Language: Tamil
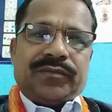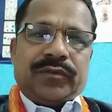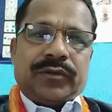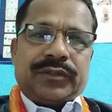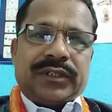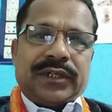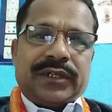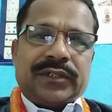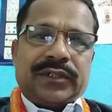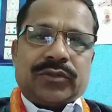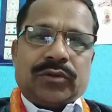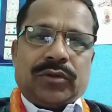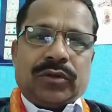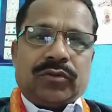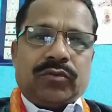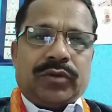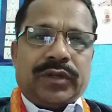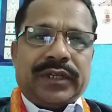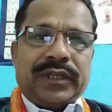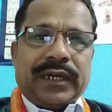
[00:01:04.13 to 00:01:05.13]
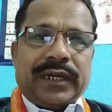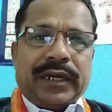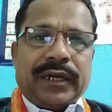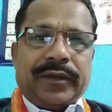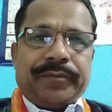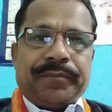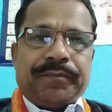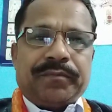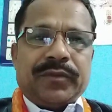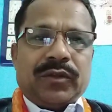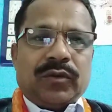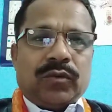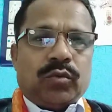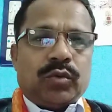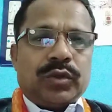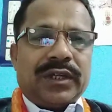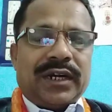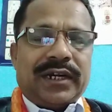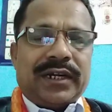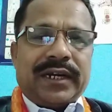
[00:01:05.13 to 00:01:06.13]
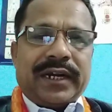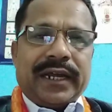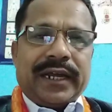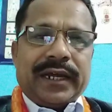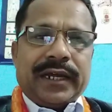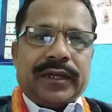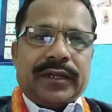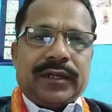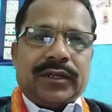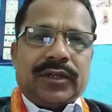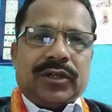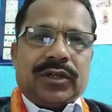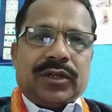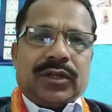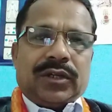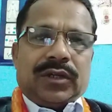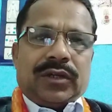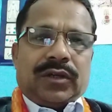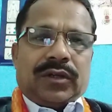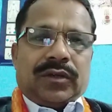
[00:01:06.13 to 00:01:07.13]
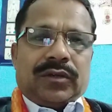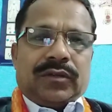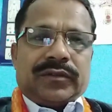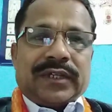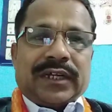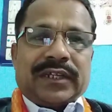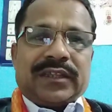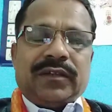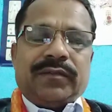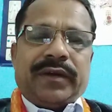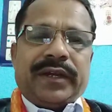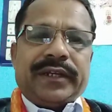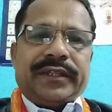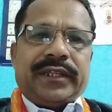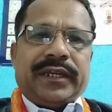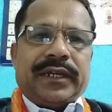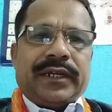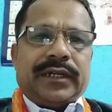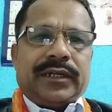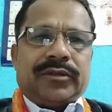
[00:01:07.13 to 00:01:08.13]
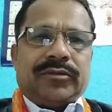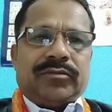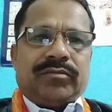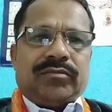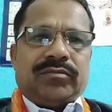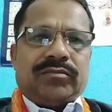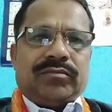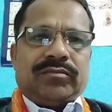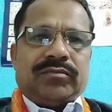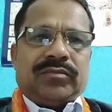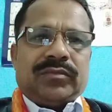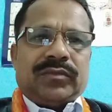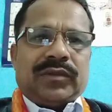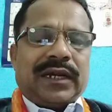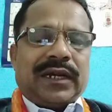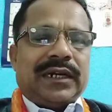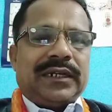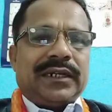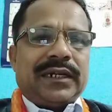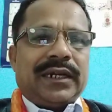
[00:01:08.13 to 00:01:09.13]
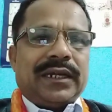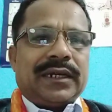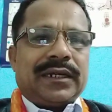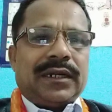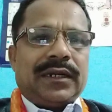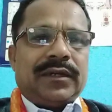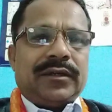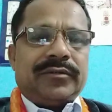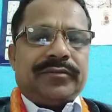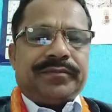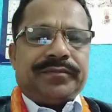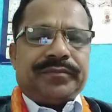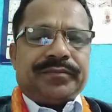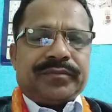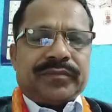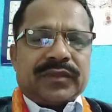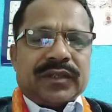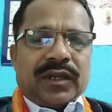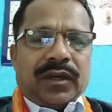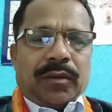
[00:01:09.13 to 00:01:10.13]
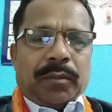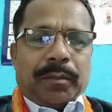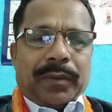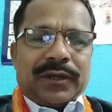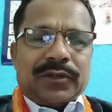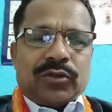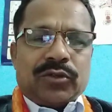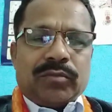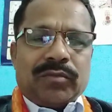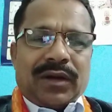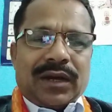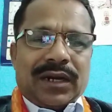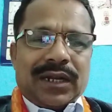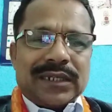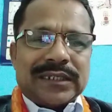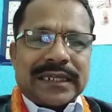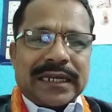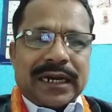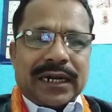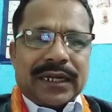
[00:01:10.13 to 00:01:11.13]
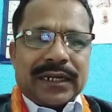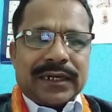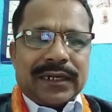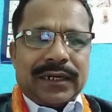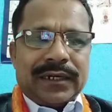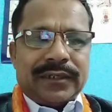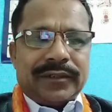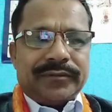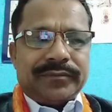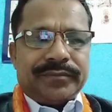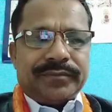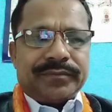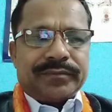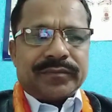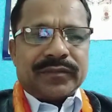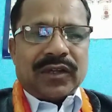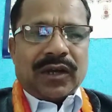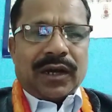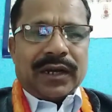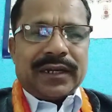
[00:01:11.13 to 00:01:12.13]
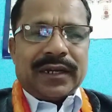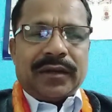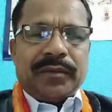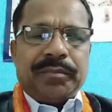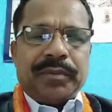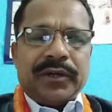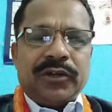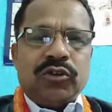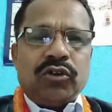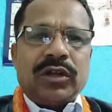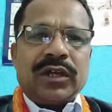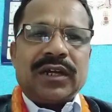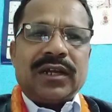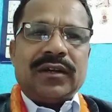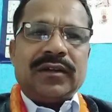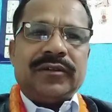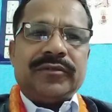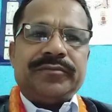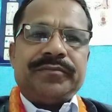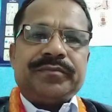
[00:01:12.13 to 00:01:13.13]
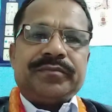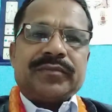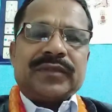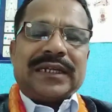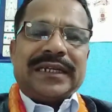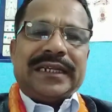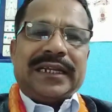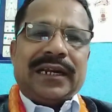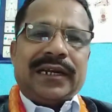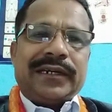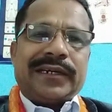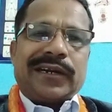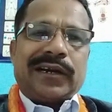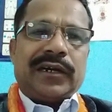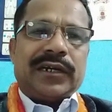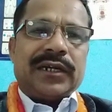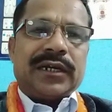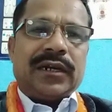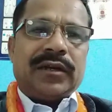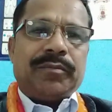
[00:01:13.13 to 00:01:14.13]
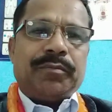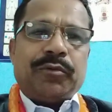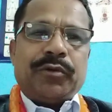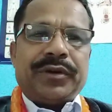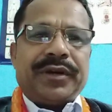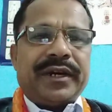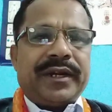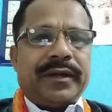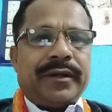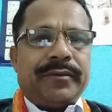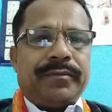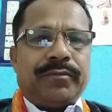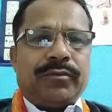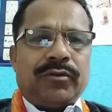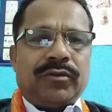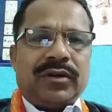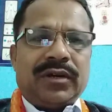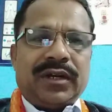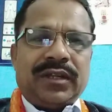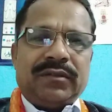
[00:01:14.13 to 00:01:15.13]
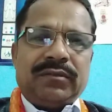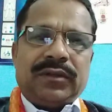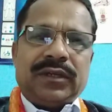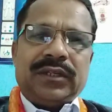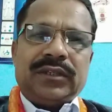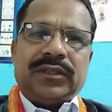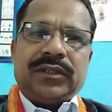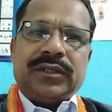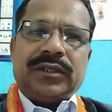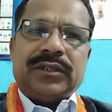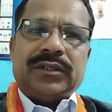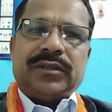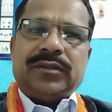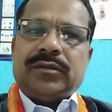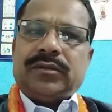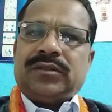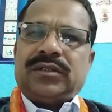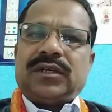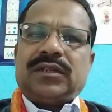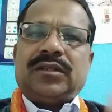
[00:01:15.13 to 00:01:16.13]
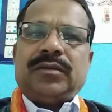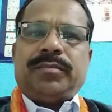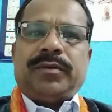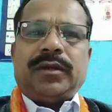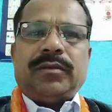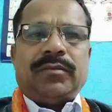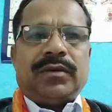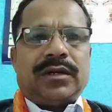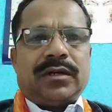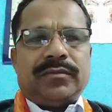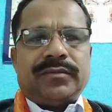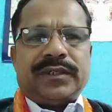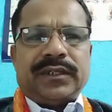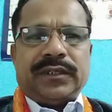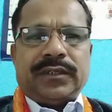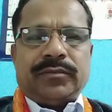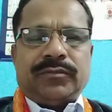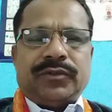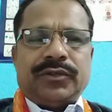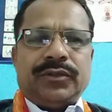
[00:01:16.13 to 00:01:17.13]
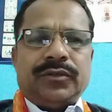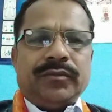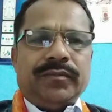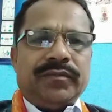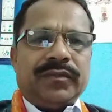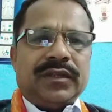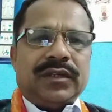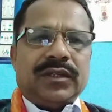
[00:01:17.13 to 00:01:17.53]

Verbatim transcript: ஃபோர்ஸ் என்று சொல்லக்கூடிய உயிரற்ற சக்தி வாய்ந்த ஆண்டனாக்கள் மற்றும் ஆரா ஸ்கேனர்கள் ஆர்கன் பெண்டுலங்கள் எல்ராடுகள் போன்ற பொருள்களை வைத்து சக்தி பரிமாற்றம் செய்ய முடியும்